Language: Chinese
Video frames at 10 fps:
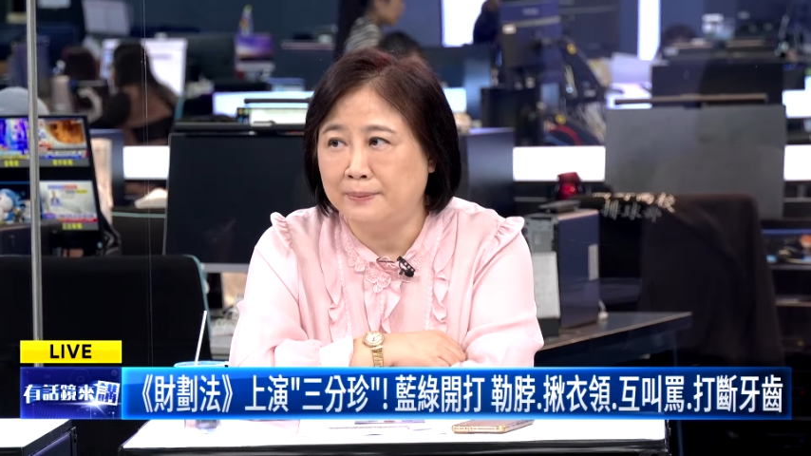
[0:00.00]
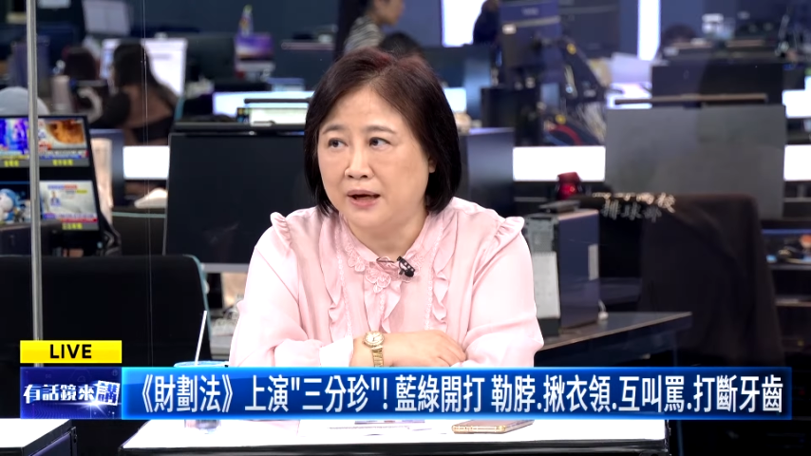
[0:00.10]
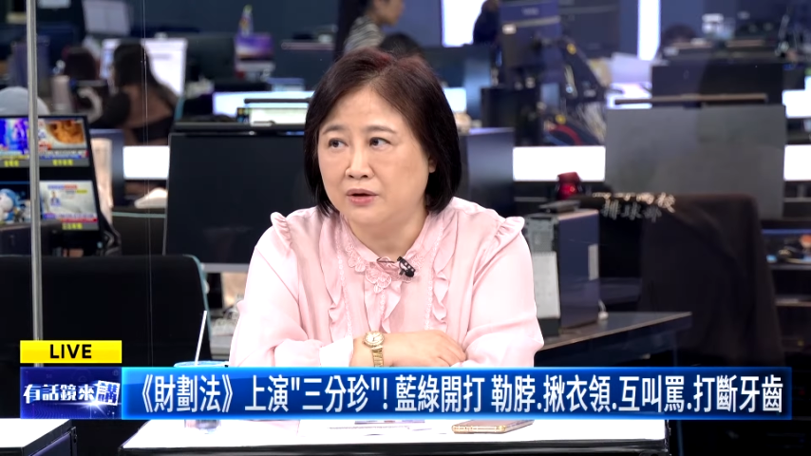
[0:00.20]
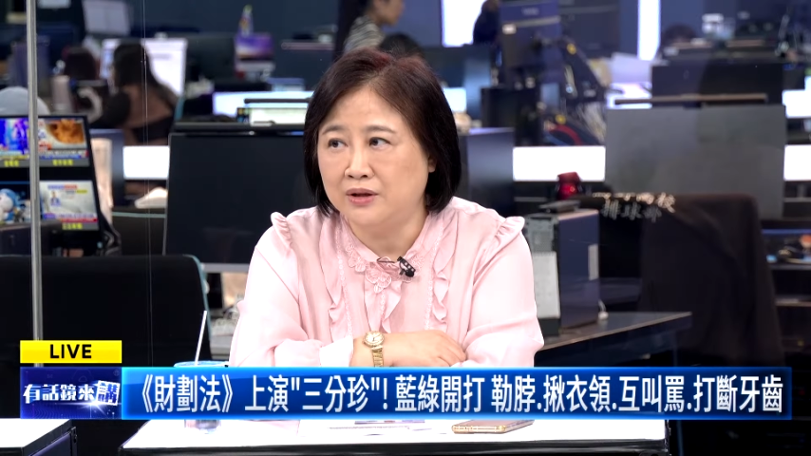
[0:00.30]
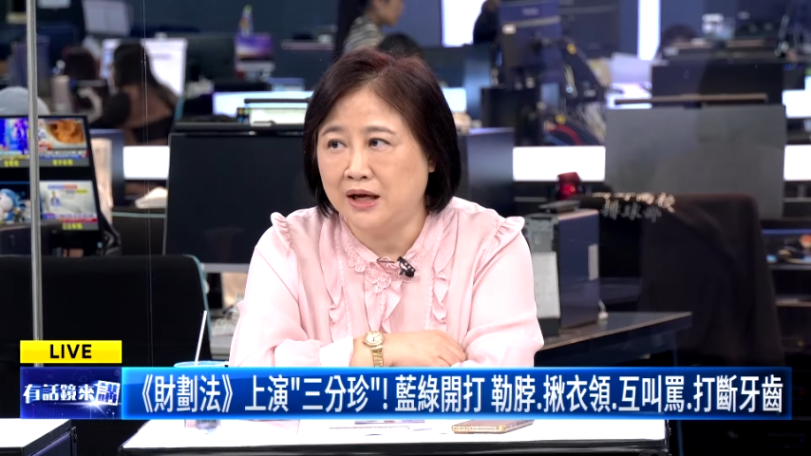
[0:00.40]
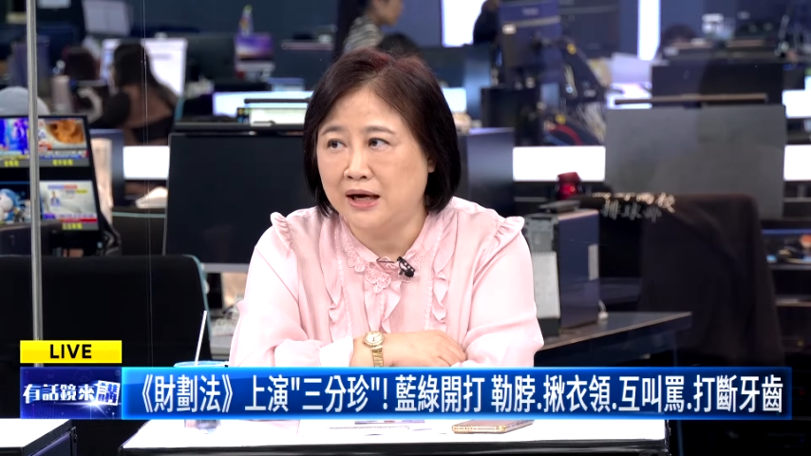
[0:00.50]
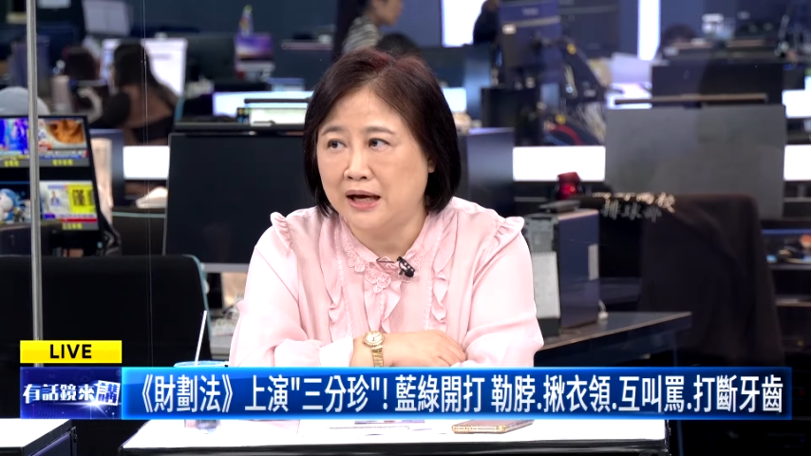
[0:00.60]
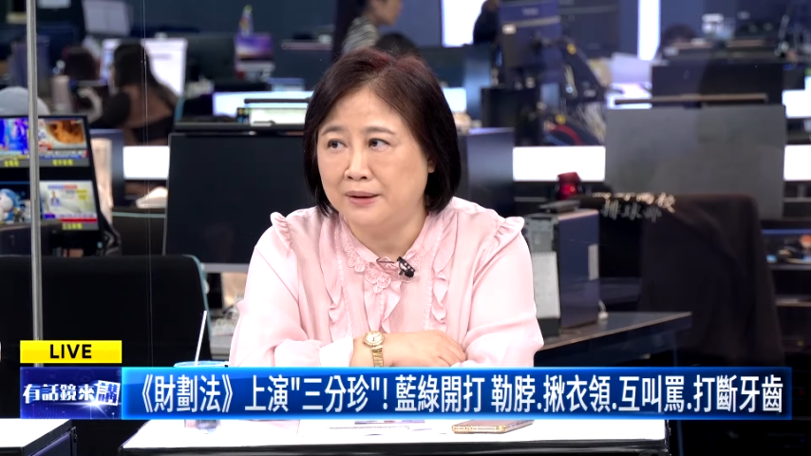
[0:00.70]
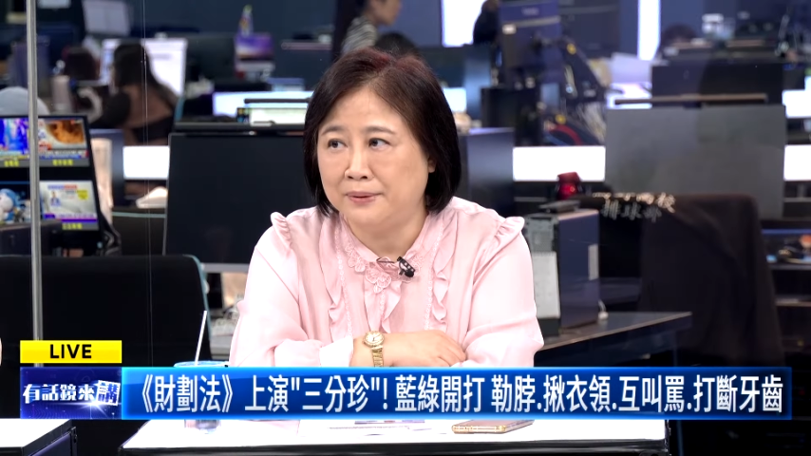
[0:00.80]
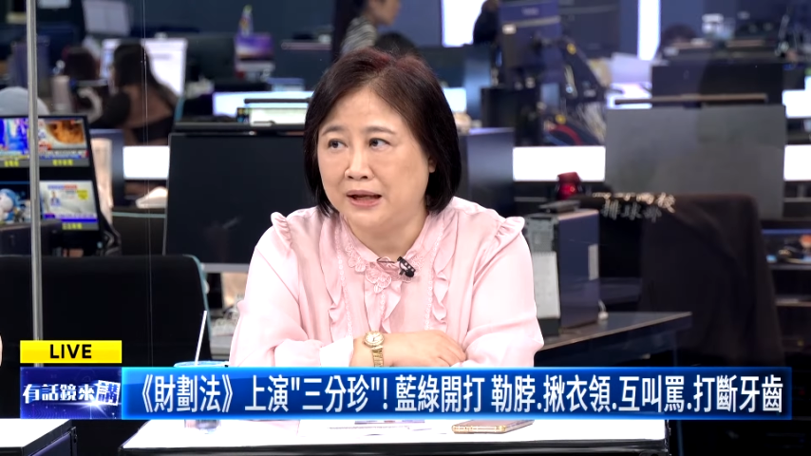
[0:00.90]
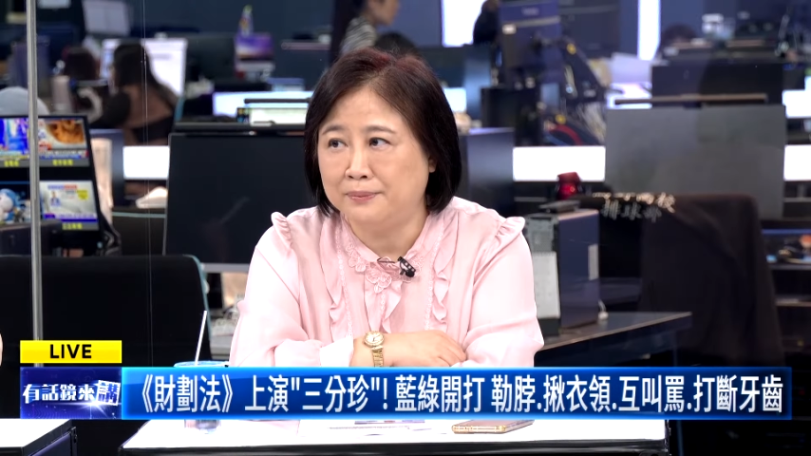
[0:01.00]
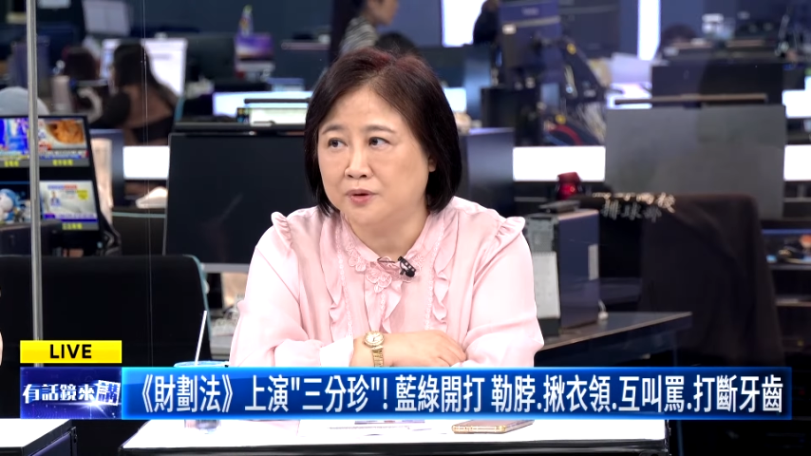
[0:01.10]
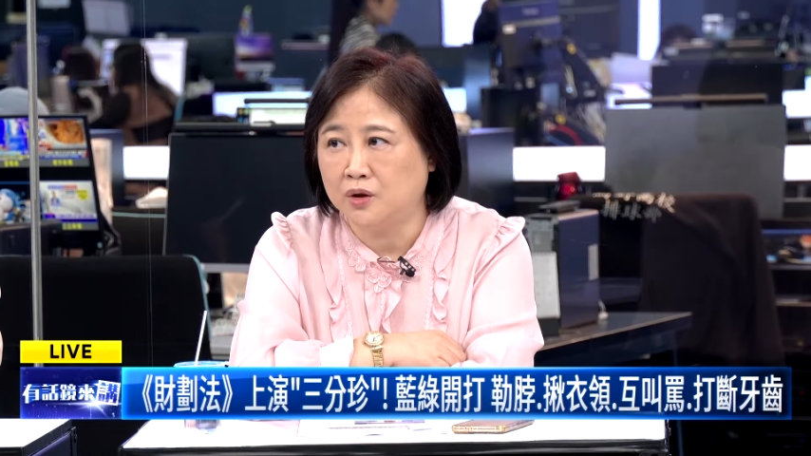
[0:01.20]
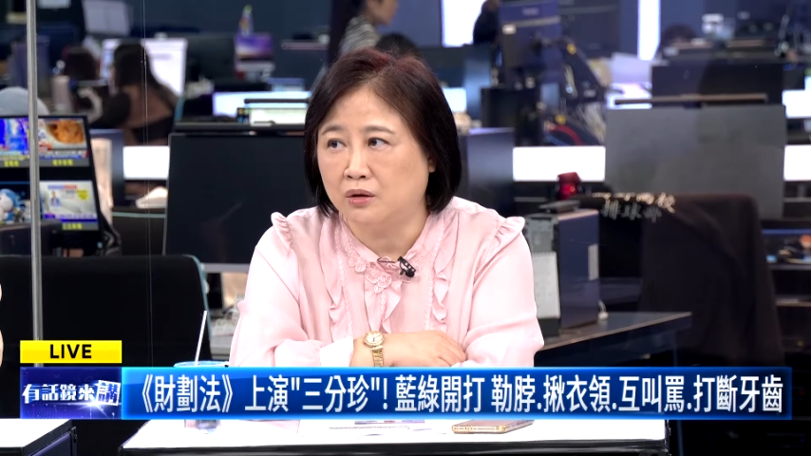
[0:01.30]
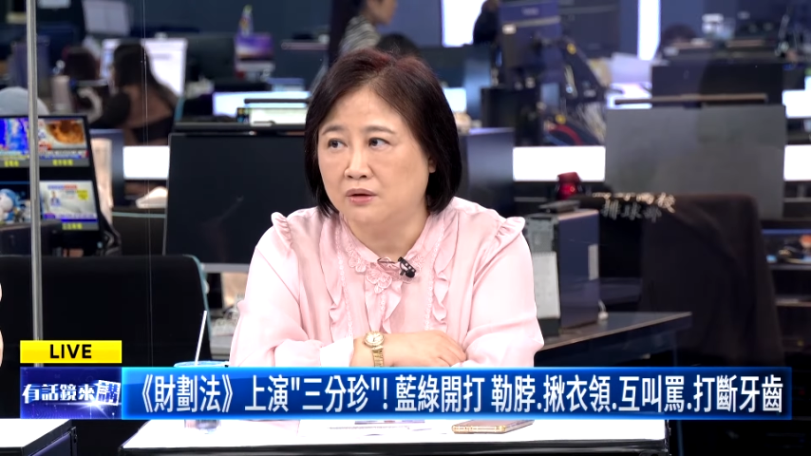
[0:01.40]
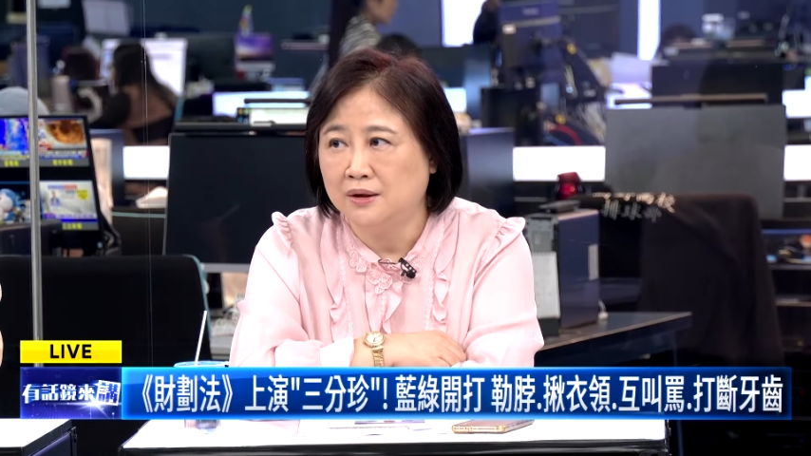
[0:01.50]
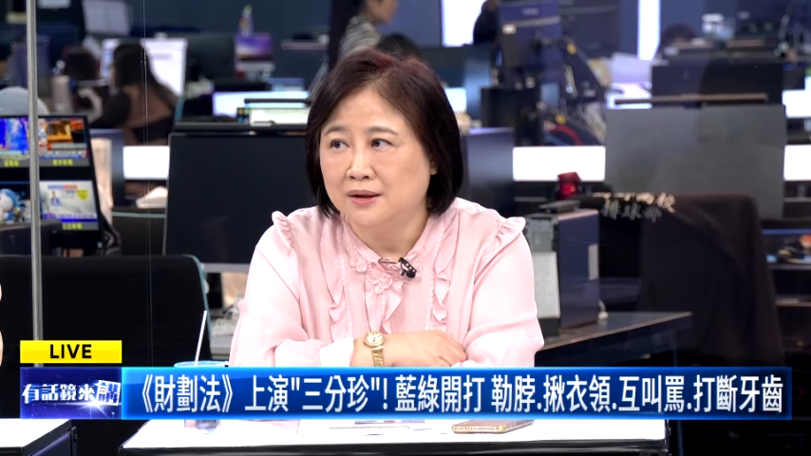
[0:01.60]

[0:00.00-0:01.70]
拉吧，因为他拉也拉不动。